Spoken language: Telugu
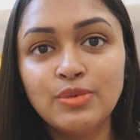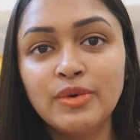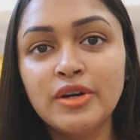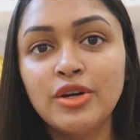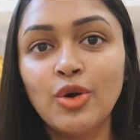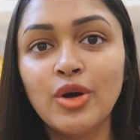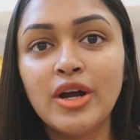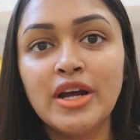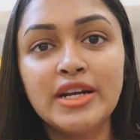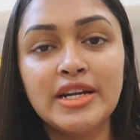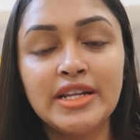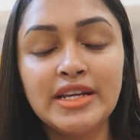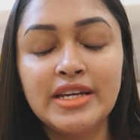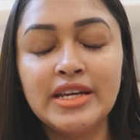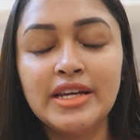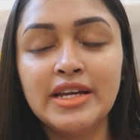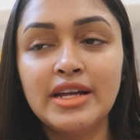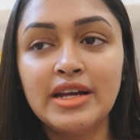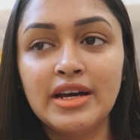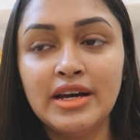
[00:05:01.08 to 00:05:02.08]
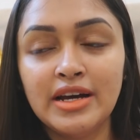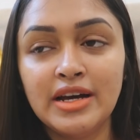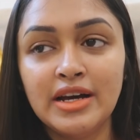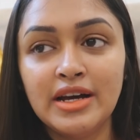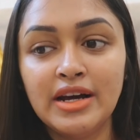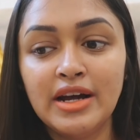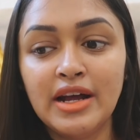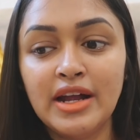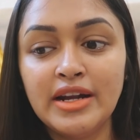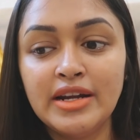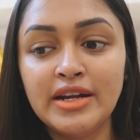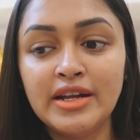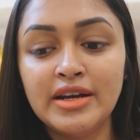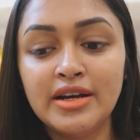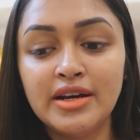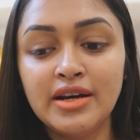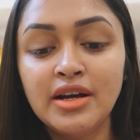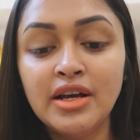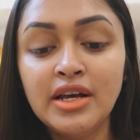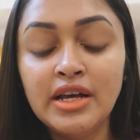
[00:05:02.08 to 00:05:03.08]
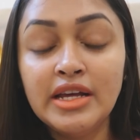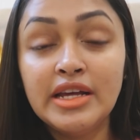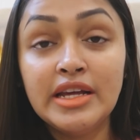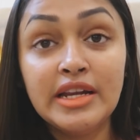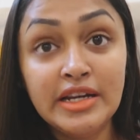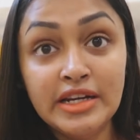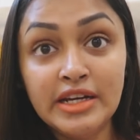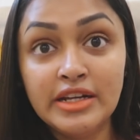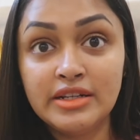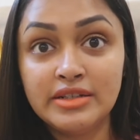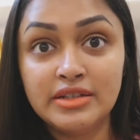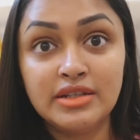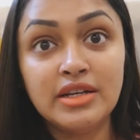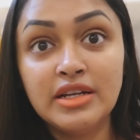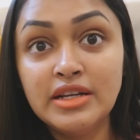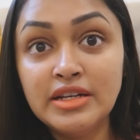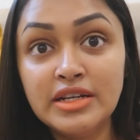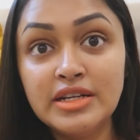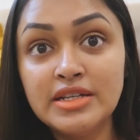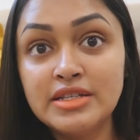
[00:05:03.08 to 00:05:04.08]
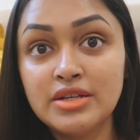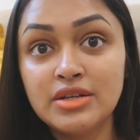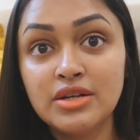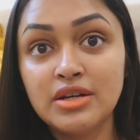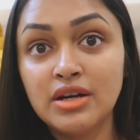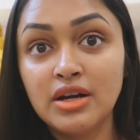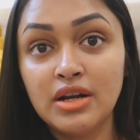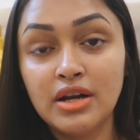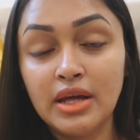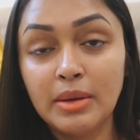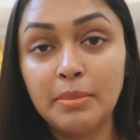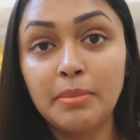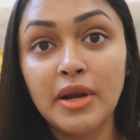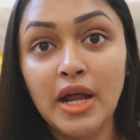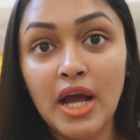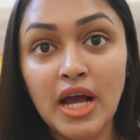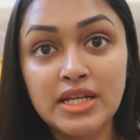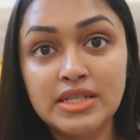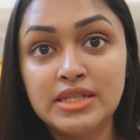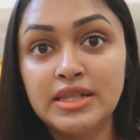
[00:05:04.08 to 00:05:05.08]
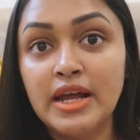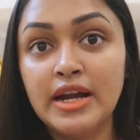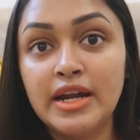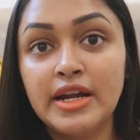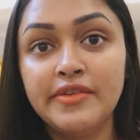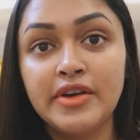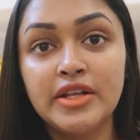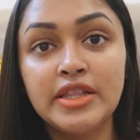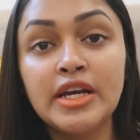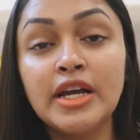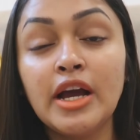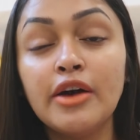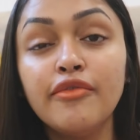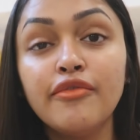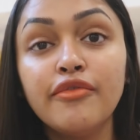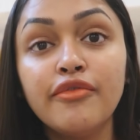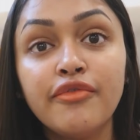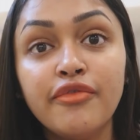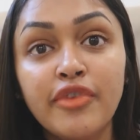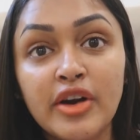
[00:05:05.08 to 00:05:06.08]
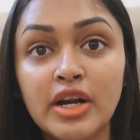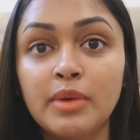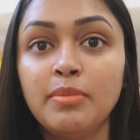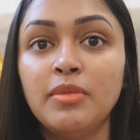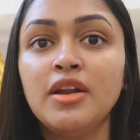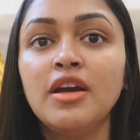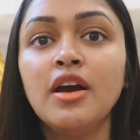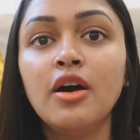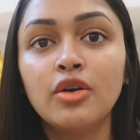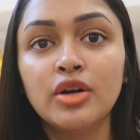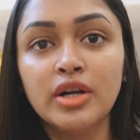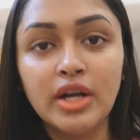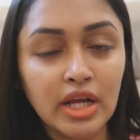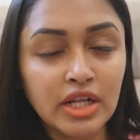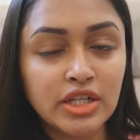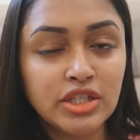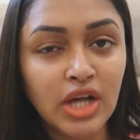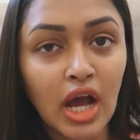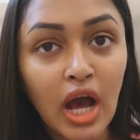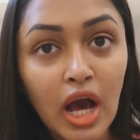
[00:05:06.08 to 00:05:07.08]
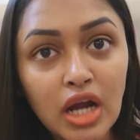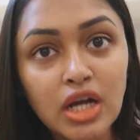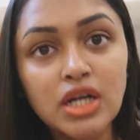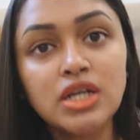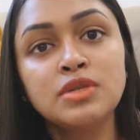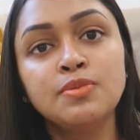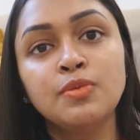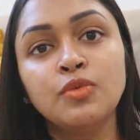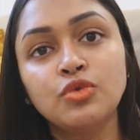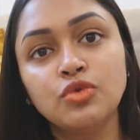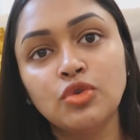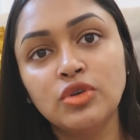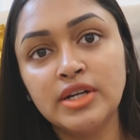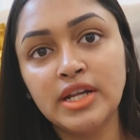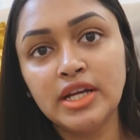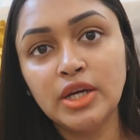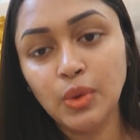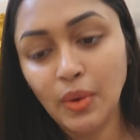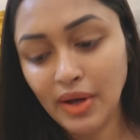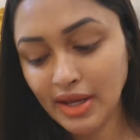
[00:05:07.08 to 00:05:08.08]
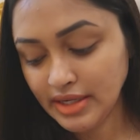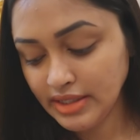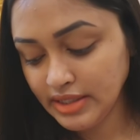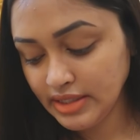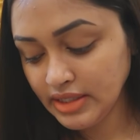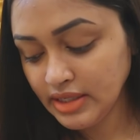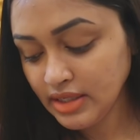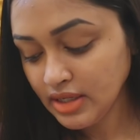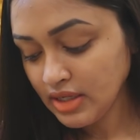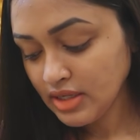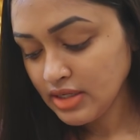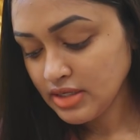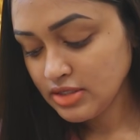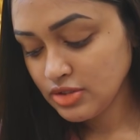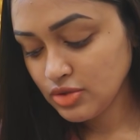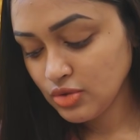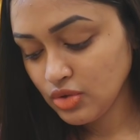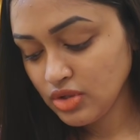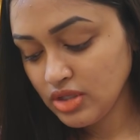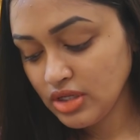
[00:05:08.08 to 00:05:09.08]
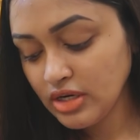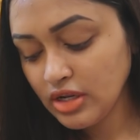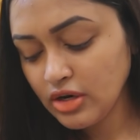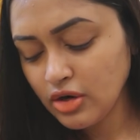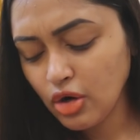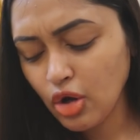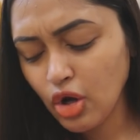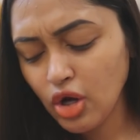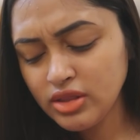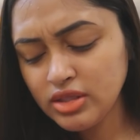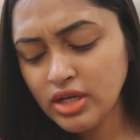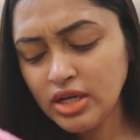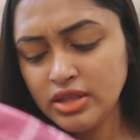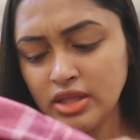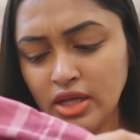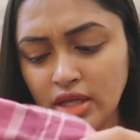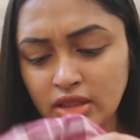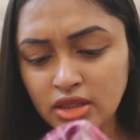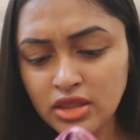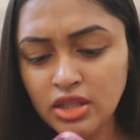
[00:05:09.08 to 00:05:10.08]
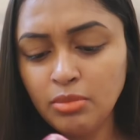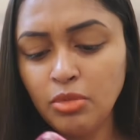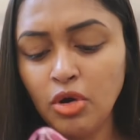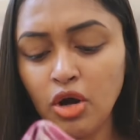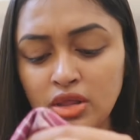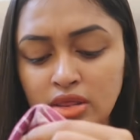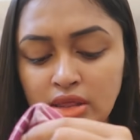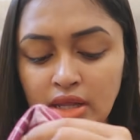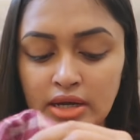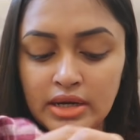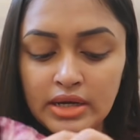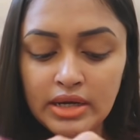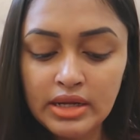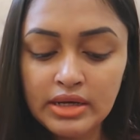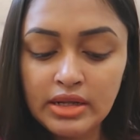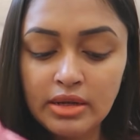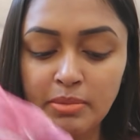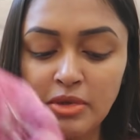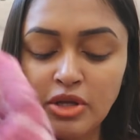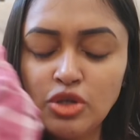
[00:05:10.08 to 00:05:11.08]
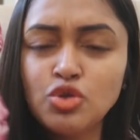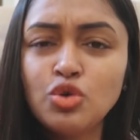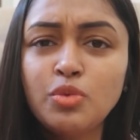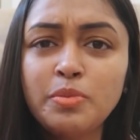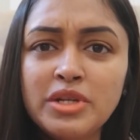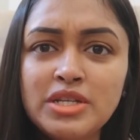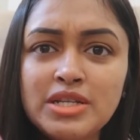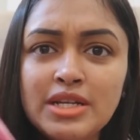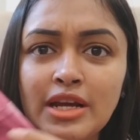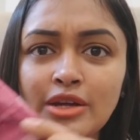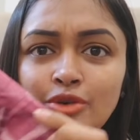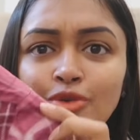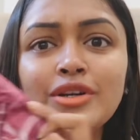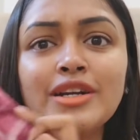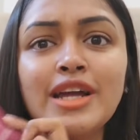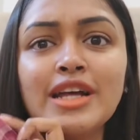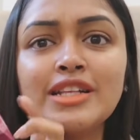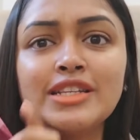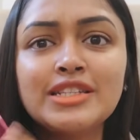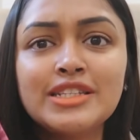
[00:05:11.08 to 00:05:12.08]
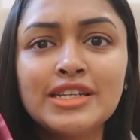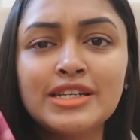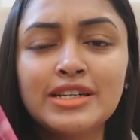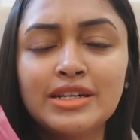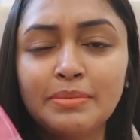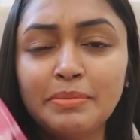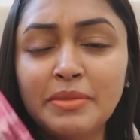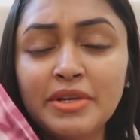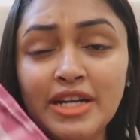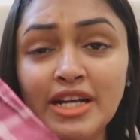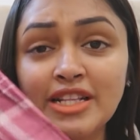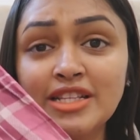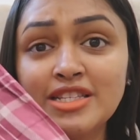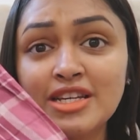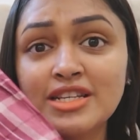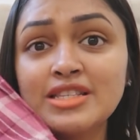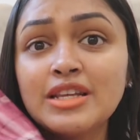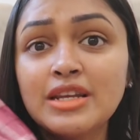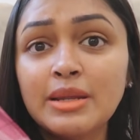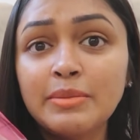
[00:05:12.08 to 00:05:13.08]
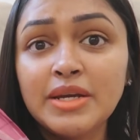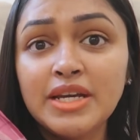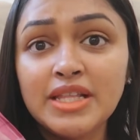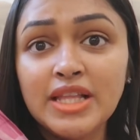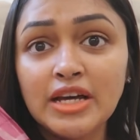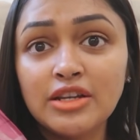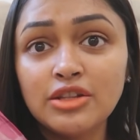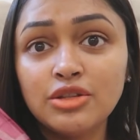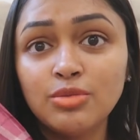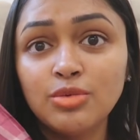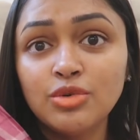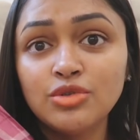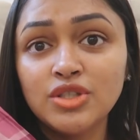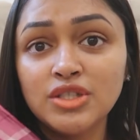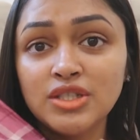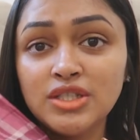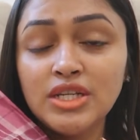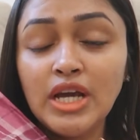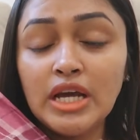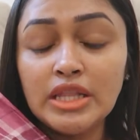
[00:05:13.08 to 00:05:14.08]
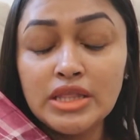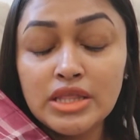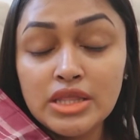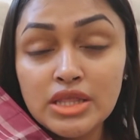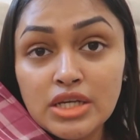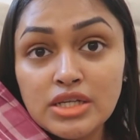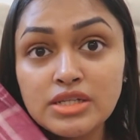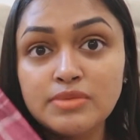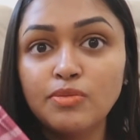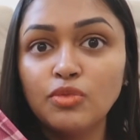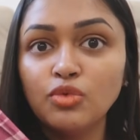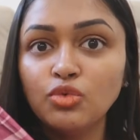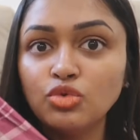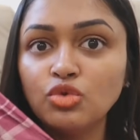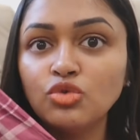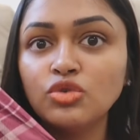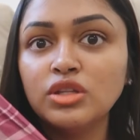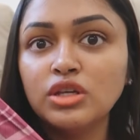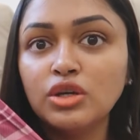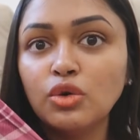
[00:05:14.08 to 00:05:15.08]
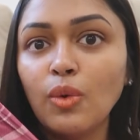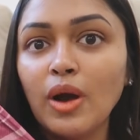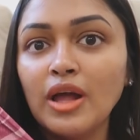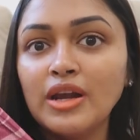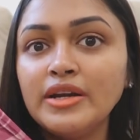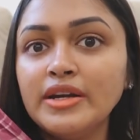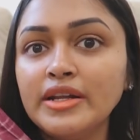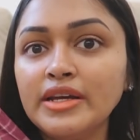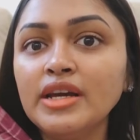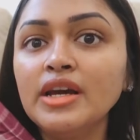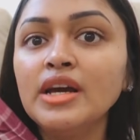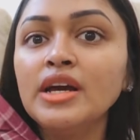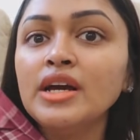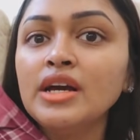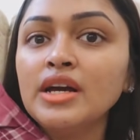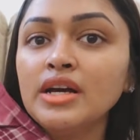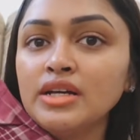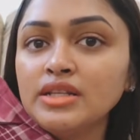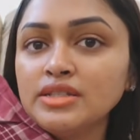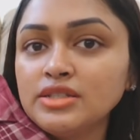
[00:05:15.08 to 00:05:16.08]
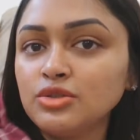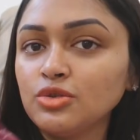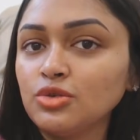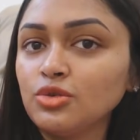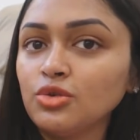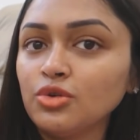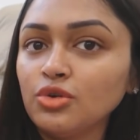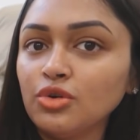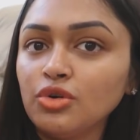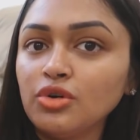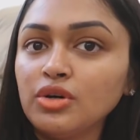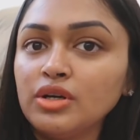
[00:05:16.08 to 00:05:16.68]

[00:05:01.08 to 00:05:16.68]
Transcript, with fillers: నైట్ వేర్ ఒకటి అండ్ ఇన్నర్ ఇన్నర్స్ లైక్ బ్రాస్ లాంటివి అయితే కంఫర్టబుల్గా ఉంటాయి చాలా స్మూత్ ఉంటాయి క్వాలిటీ సో దీని క్లాత్ అయితే ఎంత బాగుందంటే నేను మీకు చూపించలేను టచ్ మీరు టచ్ చేస్తేనే మీకు అది అర్థమవుతుంది అంత స్మూత్ ఉంది క్వాలిటీ సో